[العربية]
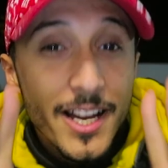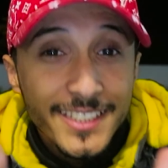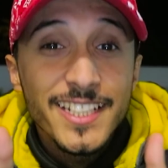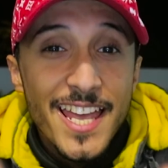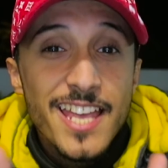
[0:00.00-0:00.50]

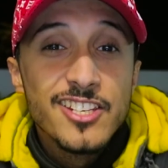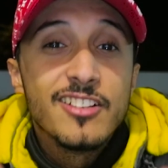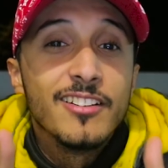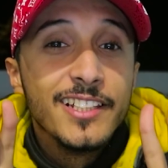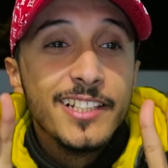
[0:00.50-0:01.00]
واكثر
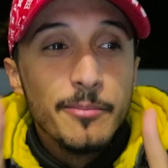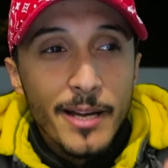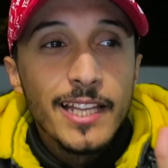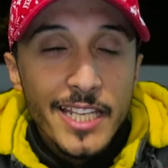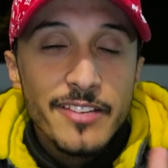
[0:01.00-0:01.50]
حاجه اللي
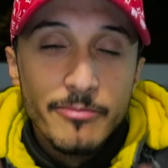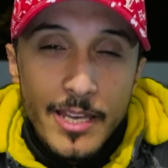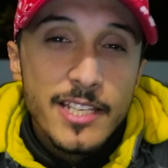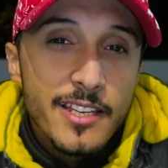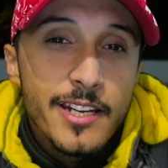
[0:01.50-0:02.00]
بقات لي في
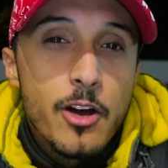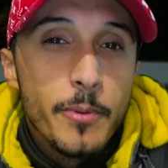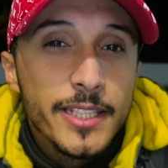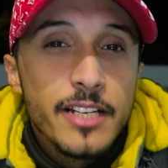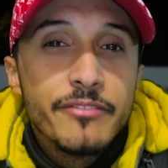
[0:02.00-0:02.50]
بالي صراحه
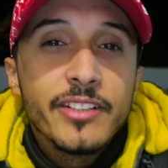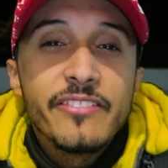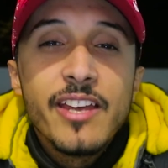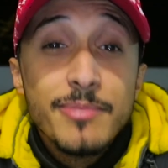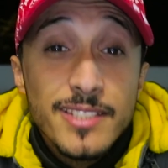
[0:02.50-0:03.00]
وبقيت كنفكر
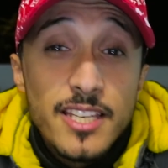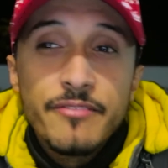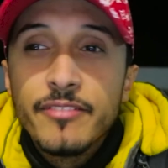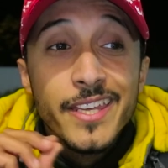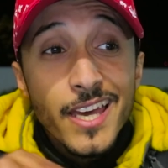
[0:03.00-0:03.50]
فيها
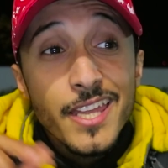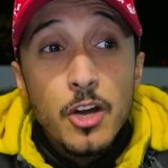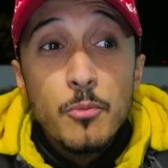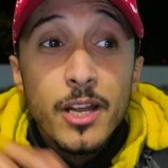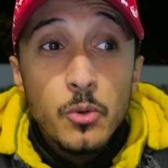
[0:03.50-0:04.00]
بزاف هي
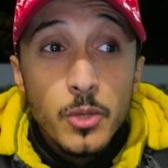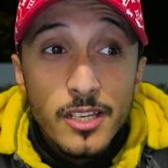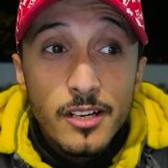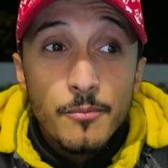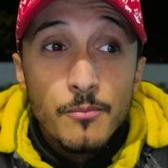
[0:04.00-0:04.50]
انهم قالوا لي